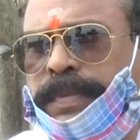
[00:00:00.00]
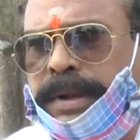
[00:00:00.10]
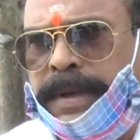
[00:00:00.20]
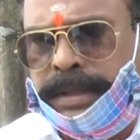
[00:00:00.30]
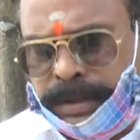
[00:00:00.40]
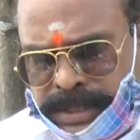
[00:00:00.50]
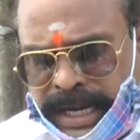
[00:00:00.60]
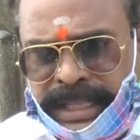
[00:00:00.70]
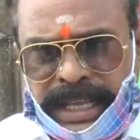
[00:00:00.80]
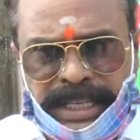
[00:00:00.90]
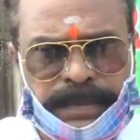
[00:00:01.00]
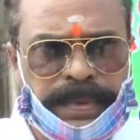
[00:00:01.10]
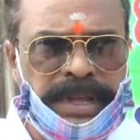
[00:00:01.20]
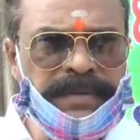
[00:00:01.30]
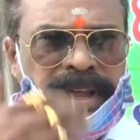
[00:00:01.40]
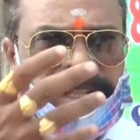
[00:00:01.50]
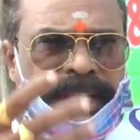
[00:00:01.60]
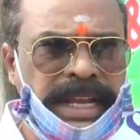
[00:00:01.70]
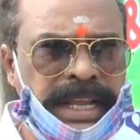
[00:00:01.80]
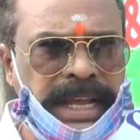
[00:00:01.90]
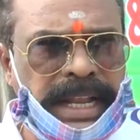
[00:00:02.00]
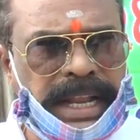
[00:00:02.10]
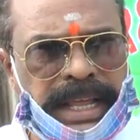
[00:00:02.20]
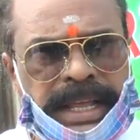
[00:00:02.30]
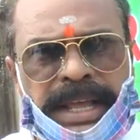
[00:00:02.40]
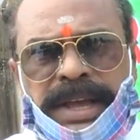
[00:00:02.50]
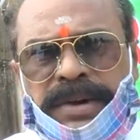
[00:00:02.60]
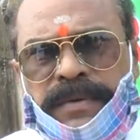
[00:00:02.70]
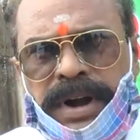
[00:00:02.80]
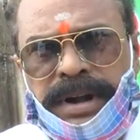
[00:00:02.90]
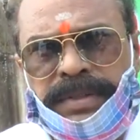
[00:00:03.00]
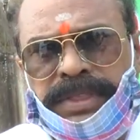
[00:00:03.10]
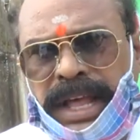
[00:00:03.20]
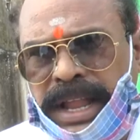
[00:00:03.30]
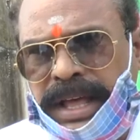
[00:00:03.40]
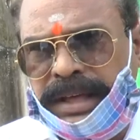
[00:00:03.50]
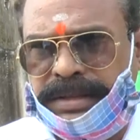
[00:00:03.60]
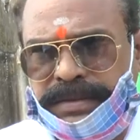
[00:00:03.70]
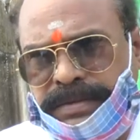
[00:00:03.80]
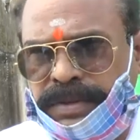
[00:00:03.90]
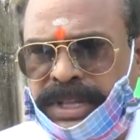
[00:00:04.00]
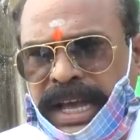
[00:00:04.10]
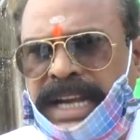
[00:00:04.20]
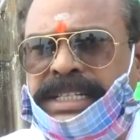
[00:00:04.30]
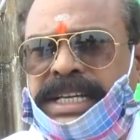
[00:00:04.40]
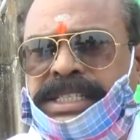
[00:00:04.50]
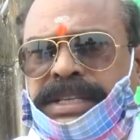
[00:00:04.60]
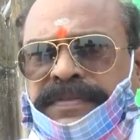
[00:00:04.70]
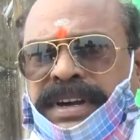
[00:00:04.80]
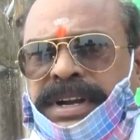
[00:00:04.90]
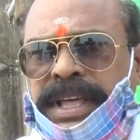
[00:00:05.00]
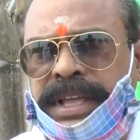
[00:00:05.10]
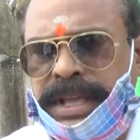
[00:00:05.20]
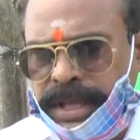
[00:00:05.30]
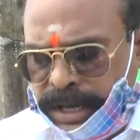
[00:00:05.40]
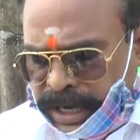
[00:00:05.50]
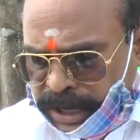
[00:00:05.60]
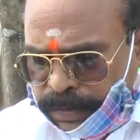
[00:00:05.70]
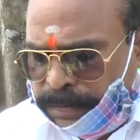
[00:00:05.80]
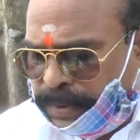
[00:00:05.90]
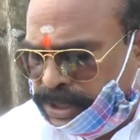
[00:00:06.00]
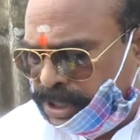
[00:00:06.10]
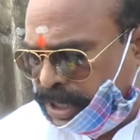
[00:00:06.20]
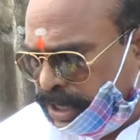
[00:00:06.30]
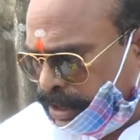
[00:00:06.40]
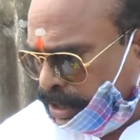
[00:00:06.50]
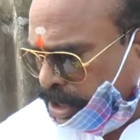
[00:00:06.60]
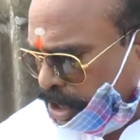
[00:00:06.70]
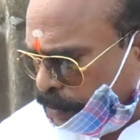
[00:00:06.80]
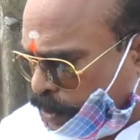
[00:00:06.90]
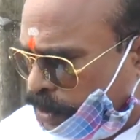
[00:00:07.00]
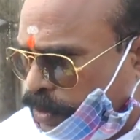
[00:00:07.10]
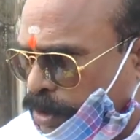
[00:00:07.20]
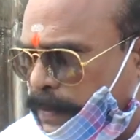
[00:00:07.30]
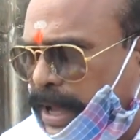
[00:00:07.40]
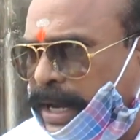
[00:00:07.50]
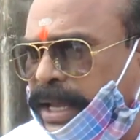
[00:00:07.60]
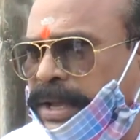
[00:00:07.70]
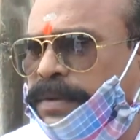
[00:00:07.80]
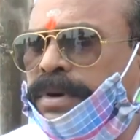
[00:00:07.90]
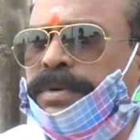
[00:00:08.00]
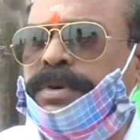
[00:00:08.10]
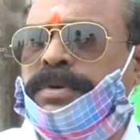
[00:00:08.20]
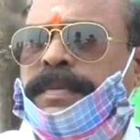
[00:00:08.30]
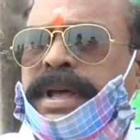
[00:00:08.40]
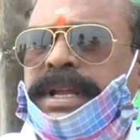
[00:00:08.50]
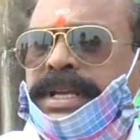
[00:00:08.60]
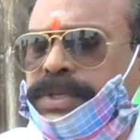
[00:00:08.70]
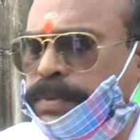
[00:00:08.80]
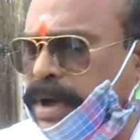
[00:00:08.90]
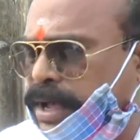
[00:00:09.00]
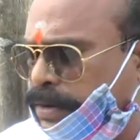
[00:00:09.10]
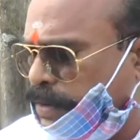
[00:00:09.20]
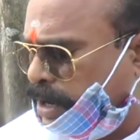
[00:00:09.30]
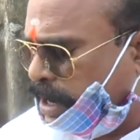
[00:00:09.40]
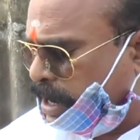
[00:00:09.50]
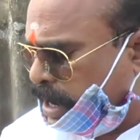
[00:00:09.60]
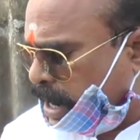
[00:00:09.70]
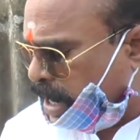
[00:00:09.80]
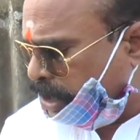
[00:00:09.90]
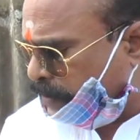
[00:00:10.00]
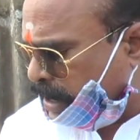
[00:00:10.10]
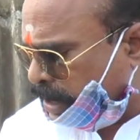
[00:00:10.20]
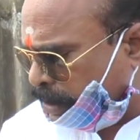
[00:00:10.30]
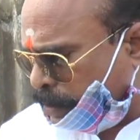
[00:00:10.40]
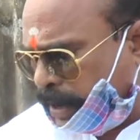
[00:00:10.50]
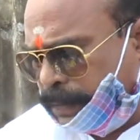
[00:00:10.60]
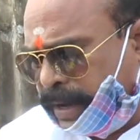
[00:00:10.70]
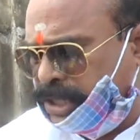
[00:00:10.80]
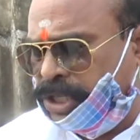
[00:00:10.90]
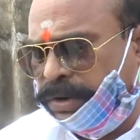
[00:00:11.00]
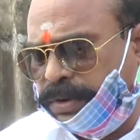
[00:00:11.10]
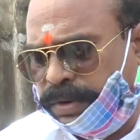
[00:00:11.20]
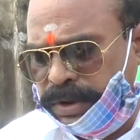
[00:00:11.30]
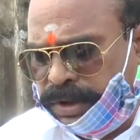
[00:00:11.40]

ఈ ప్రమాదం జరిగిందని చెప్పి వారికి తెలియంగానే వాళ్ళు తల కొంత కలెక్ట్ చేసి ఫండ్ని ఇక్కడికి పంపించి ఈ మూడు కుటుంబాలకి ఒక్కొక్క కుటుంబానికి సుమారు ఒక ఐదు వేల రూపాయల పైచిలుకు